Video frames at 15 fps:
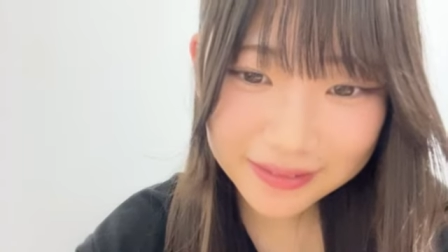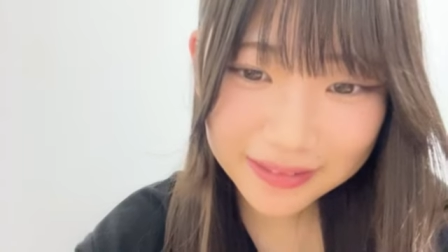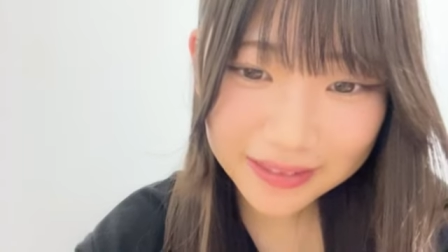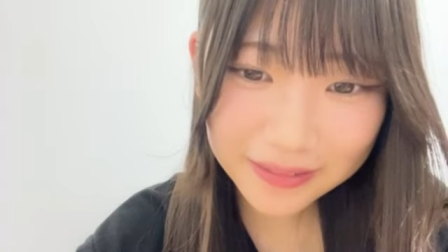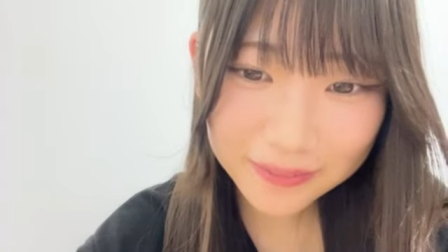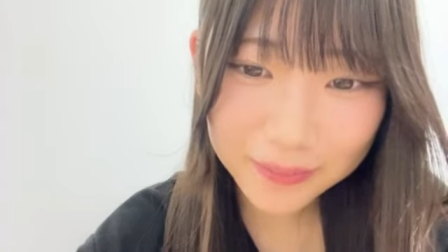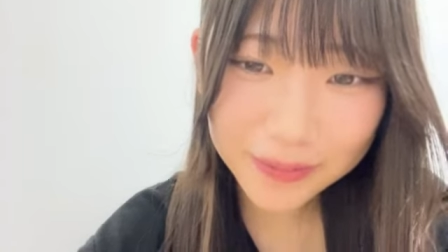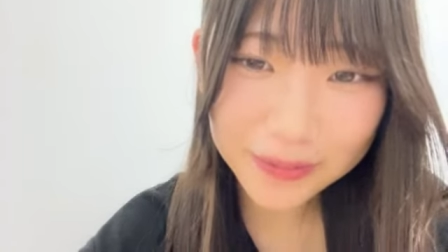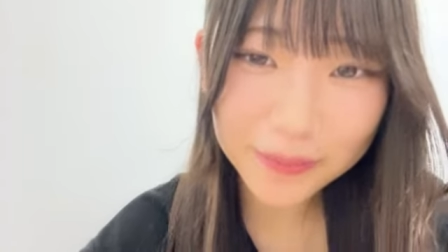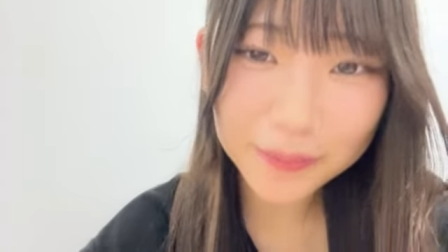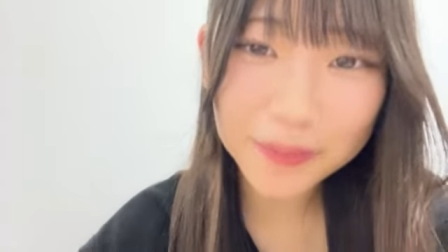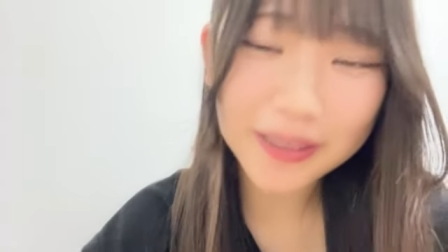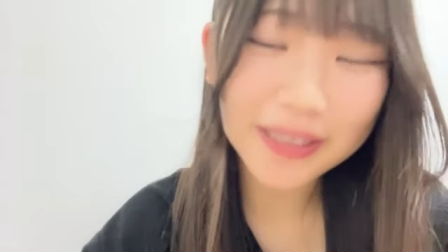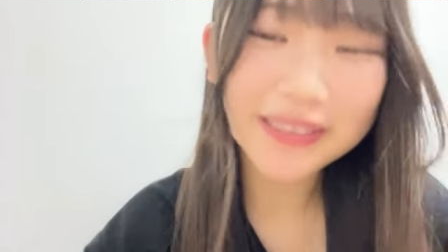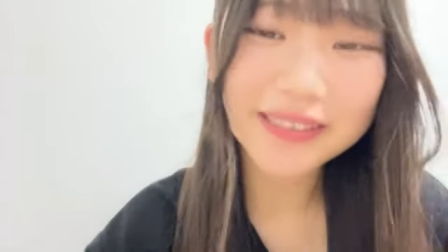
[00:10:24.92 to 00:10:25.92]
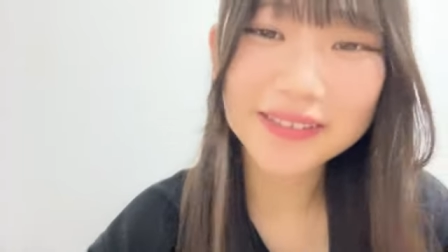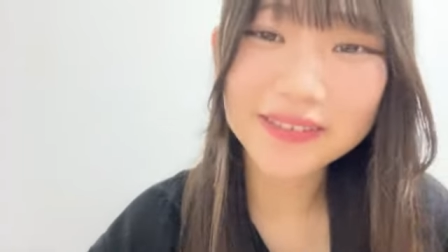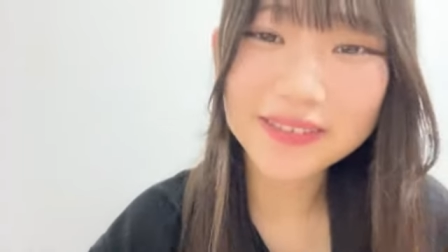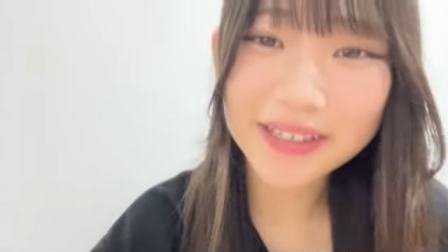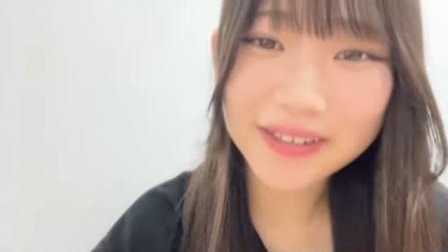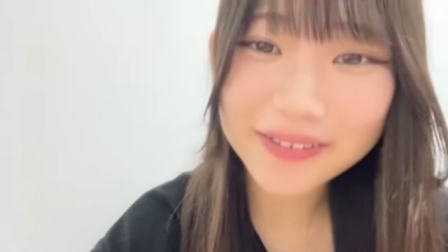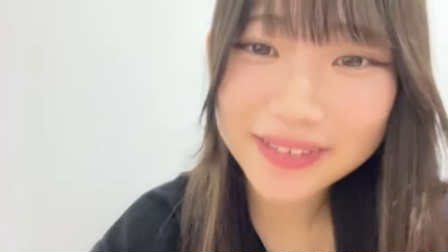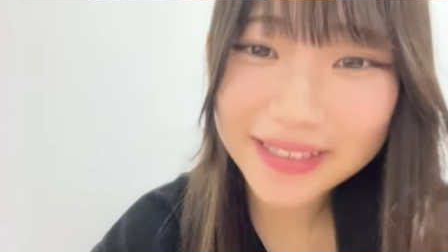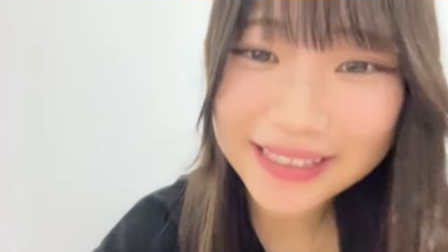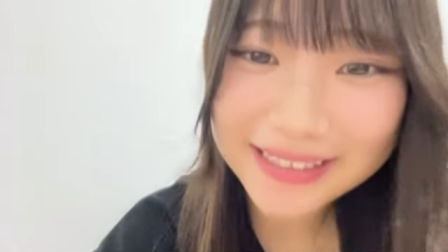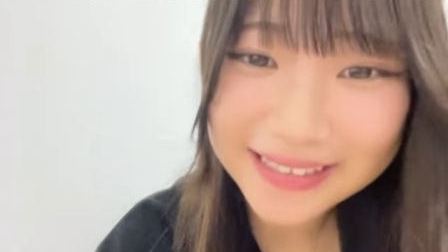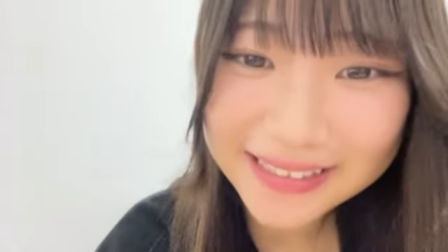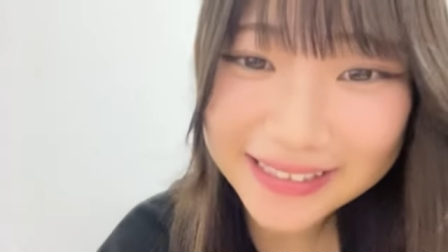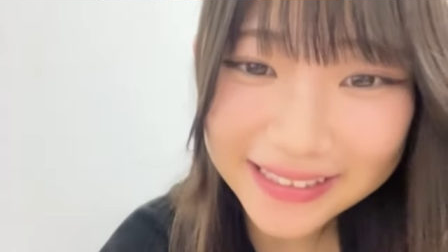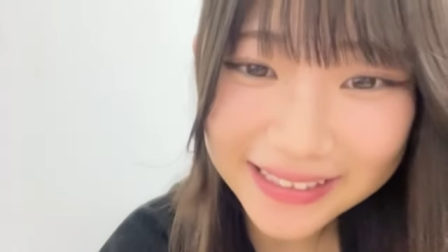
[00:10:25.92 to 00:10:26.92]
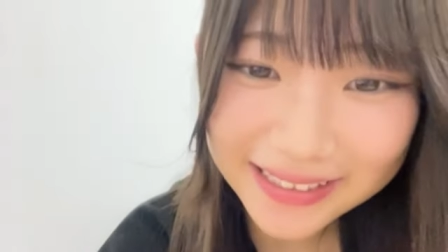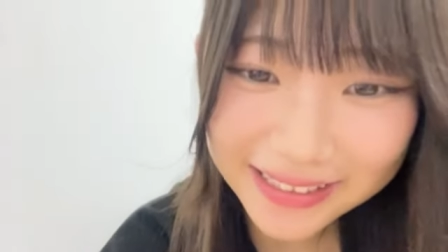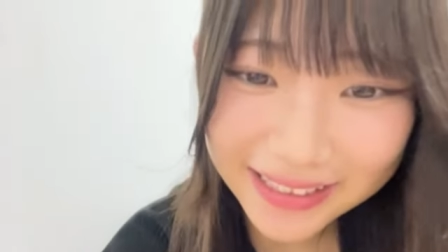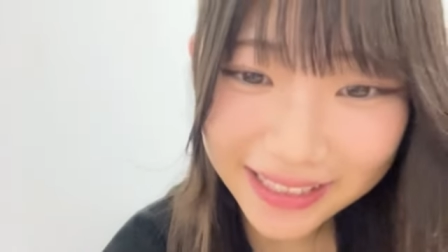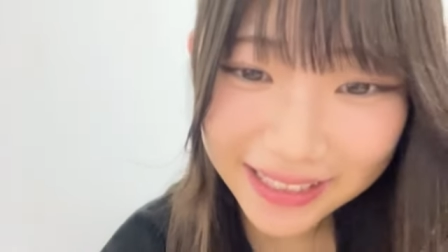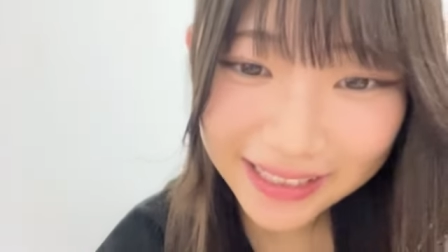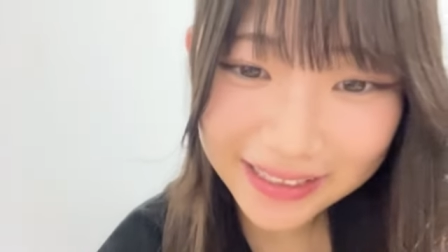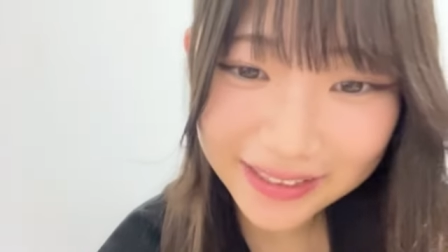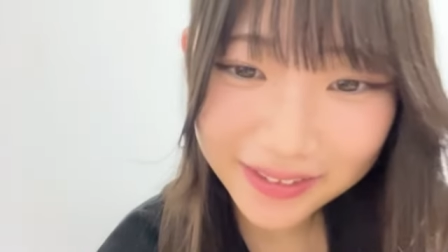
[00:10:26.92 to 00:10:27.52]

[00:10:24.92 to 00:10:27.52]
イーブイとピカチュウは同じじゃない